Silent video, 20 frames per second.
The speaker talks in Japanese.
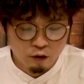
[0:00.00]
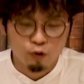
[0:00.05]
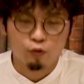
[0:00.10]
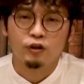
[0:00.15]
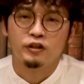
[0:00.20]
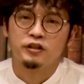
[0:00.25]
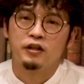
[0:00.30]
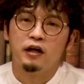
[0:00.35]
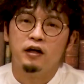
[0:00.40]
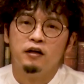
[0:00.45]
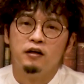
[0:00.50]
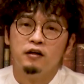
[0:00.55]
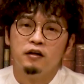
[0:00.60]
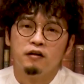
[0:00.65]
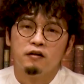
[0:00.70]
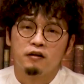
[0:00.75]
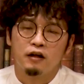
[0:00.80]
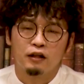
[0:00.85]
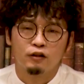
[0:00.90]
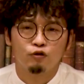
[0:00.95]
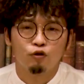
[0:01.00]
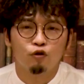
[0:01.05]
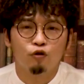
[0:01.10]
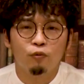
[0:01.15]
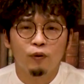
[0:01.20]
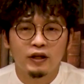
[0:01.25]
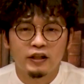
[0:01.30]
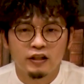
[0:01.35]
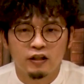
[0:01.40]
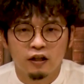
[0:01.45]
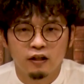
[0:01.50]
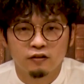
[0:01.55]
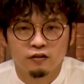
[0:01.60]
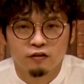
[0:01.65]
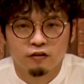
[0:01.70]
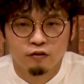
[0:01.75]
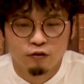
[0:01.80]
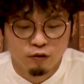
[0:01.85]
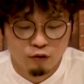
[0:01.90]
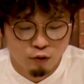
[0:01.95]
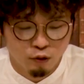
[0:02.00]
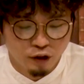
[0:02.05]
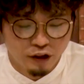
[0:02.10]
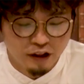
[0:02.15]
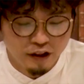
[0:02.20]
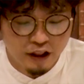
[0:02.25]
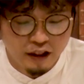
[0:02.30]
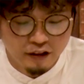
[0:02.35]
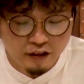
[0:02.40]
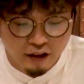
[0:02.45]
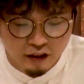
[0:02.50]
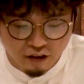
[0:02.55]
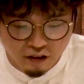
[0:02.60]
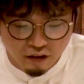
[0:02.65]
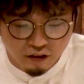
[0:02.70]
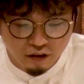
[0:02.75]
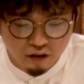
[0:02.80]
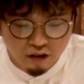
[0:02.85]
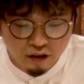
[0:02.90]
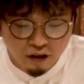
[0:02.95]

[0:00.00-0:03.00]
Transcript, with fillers: どうですか、火葬場に関する都市伝説